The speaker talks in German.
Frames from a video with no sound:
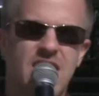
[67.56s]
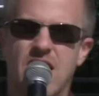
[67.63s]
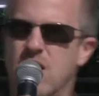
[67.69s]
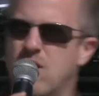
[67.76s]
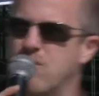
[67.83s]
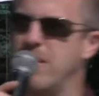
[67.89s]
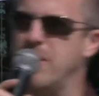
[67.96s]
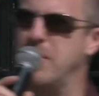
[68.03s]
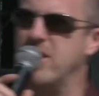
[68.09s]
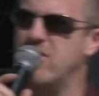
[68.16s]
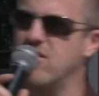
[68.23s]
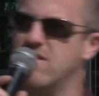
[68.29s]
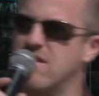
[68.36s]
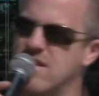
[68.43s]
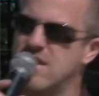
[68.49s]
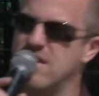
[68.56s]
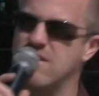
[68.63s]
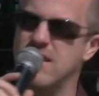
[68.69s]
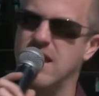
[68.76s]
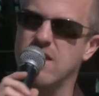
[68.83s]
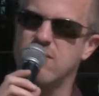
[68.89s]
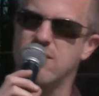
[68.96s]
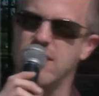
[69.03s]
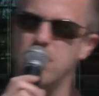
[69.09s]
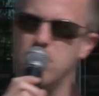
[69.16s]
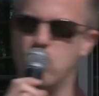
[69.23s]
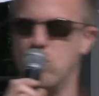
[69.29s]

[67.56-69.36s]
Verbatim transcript: äh, zwei Menschen sind, die sich extrem